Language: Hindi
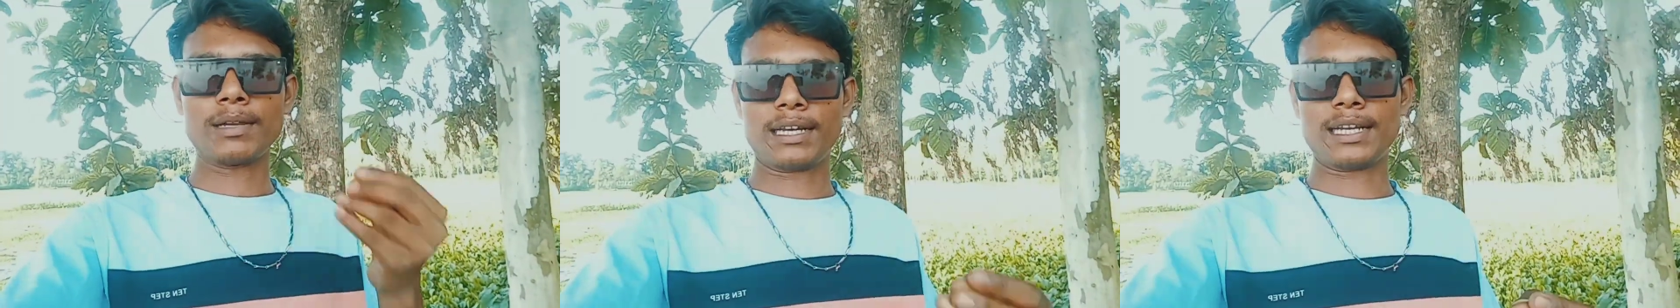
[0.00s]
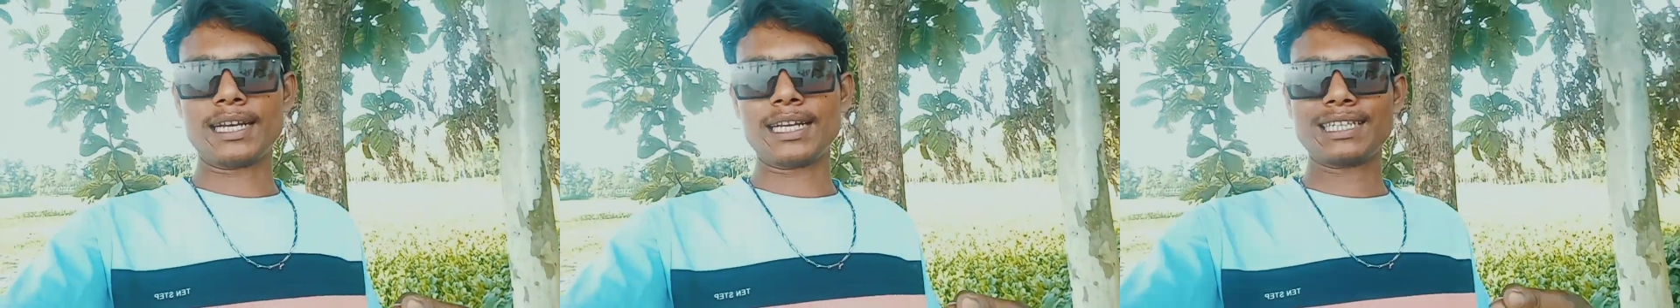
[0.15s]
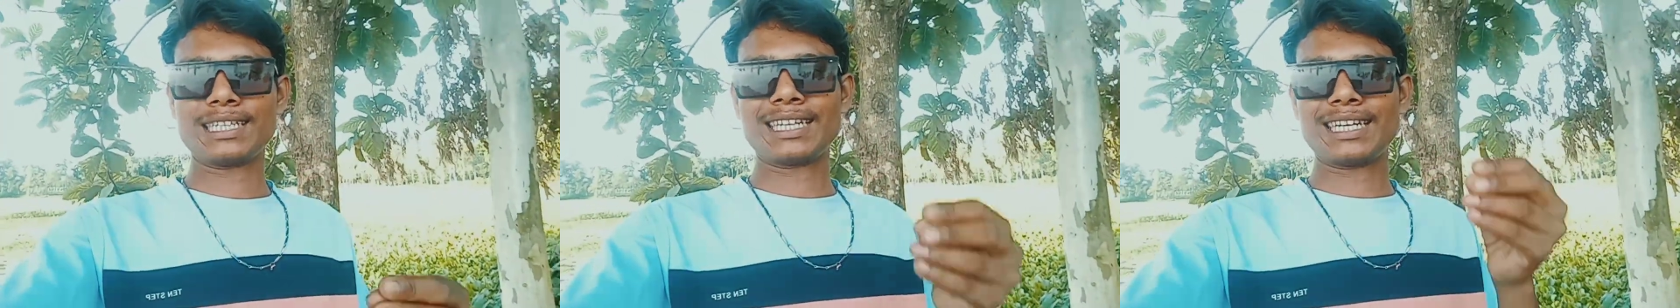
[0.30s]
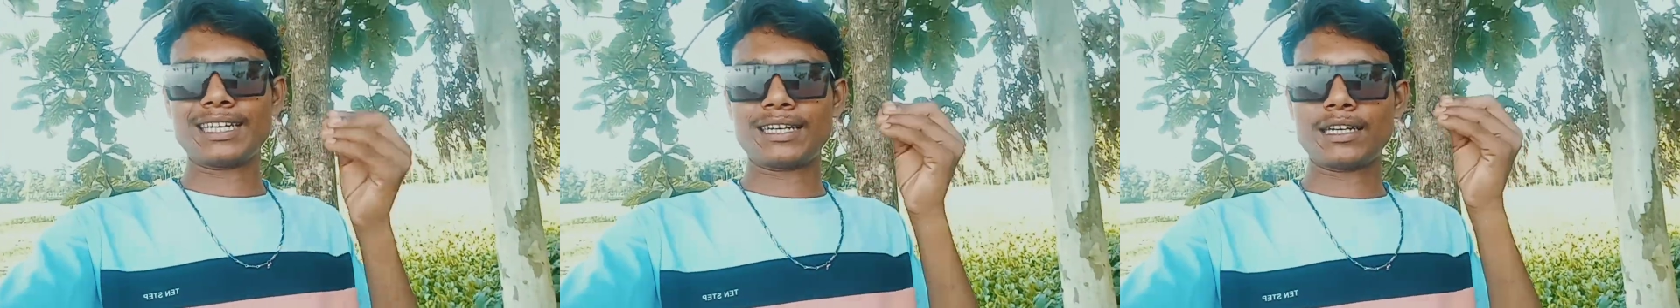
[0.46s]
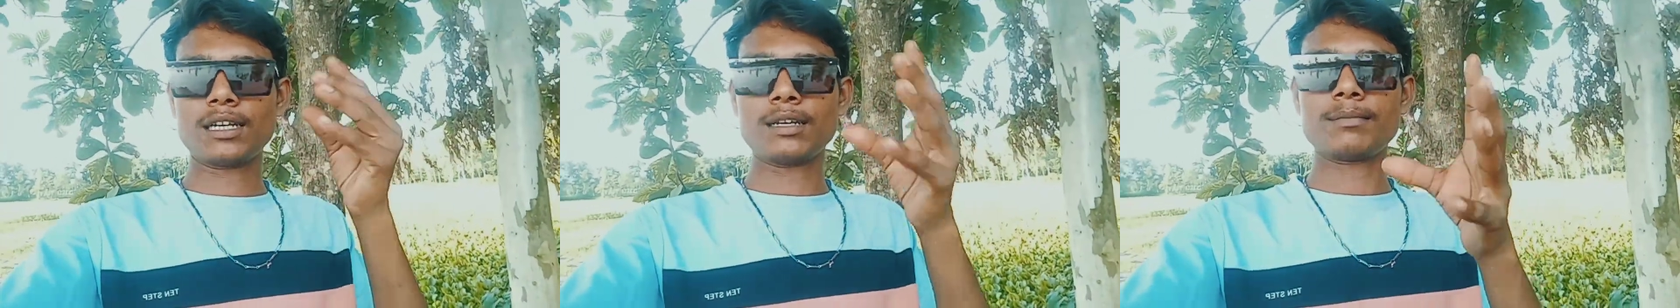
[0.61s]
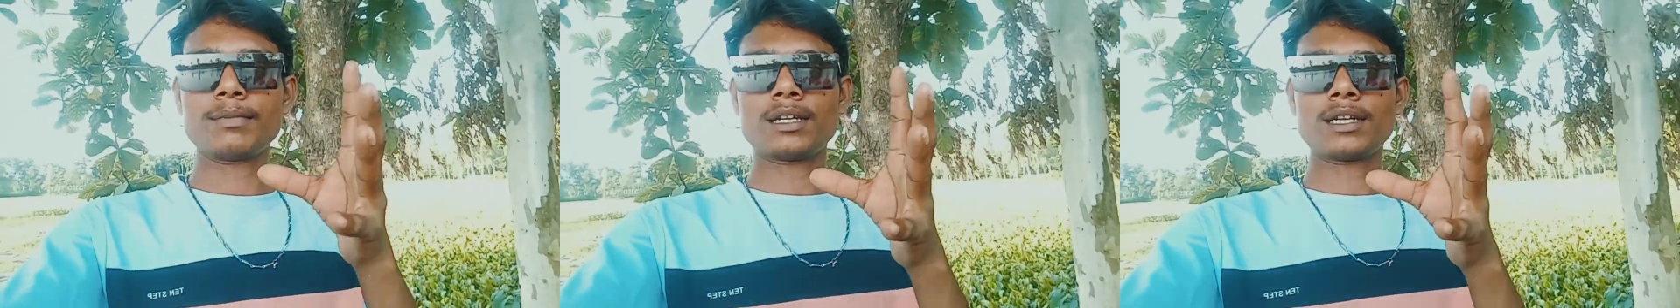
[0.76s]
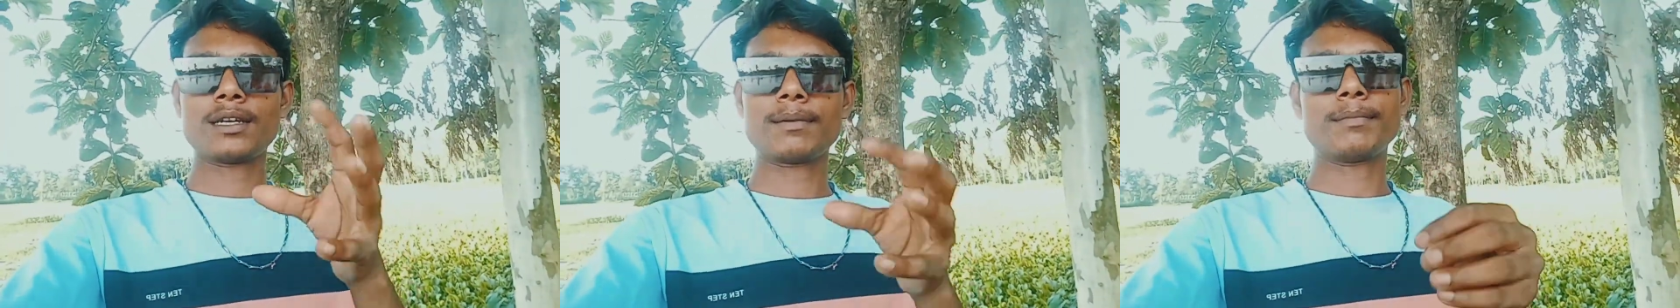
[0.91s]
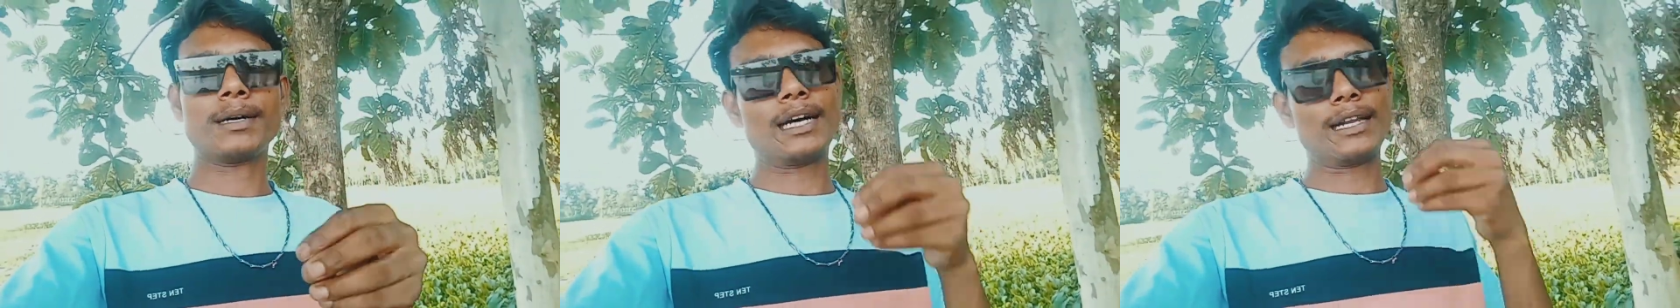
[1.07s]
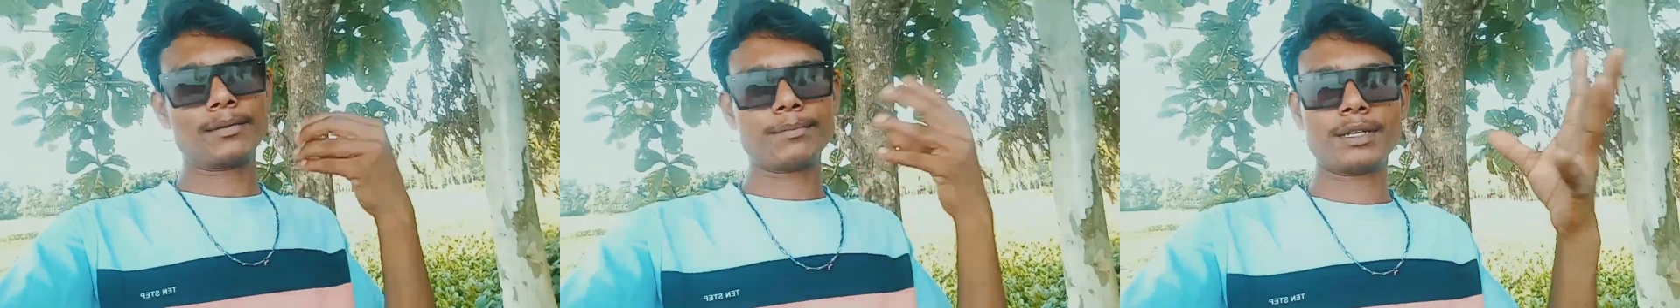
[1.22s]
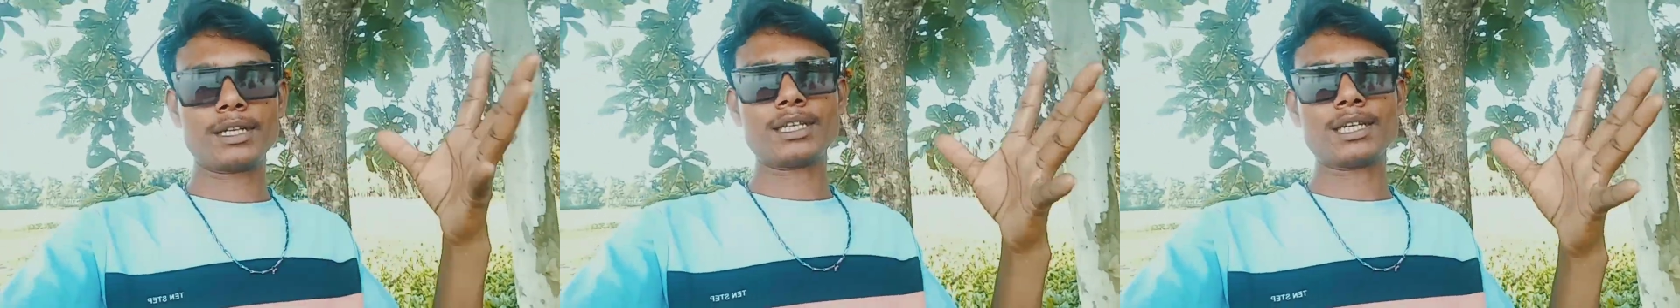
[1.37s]
बनाए चाहे ना बनाए
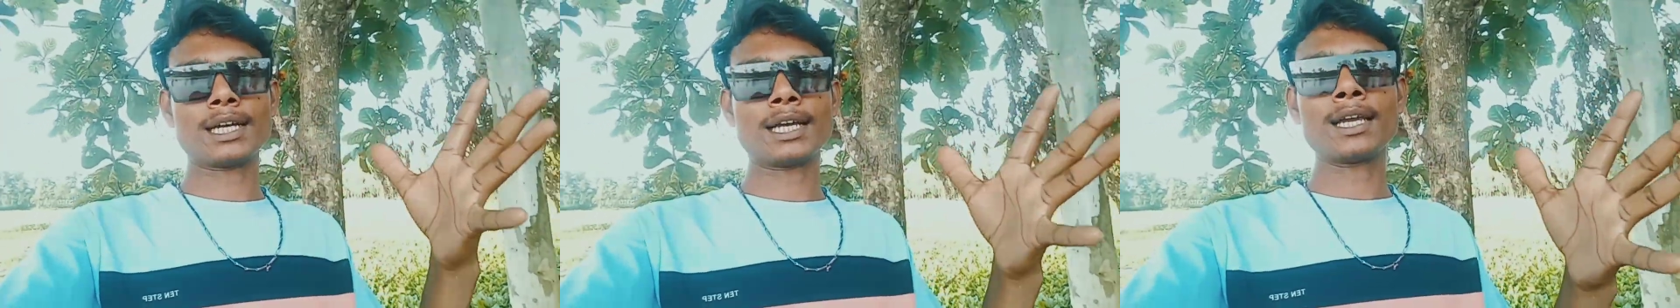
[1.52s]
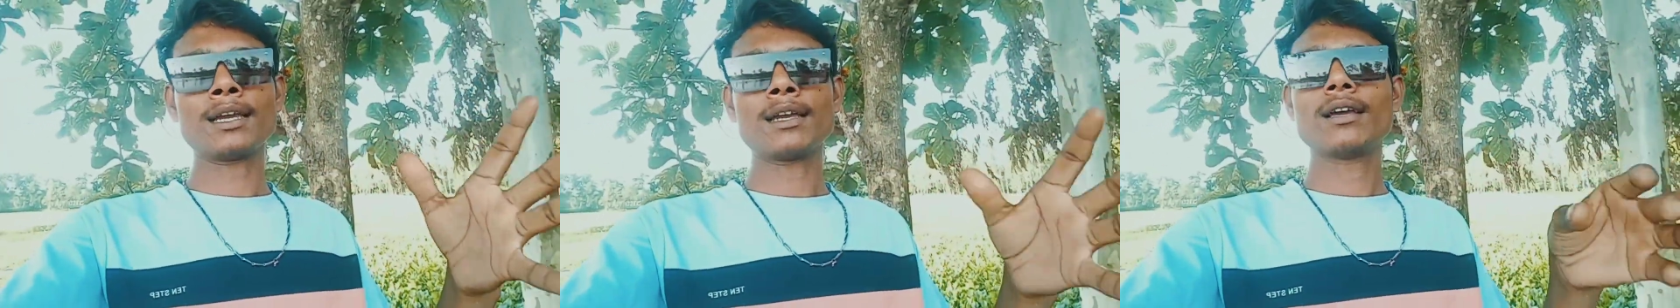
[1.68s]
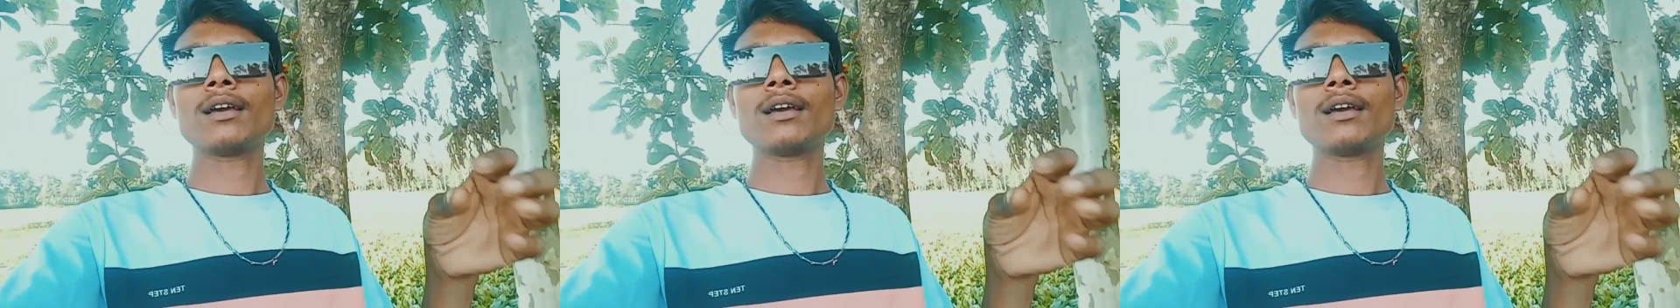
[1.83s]
बाहर में जाए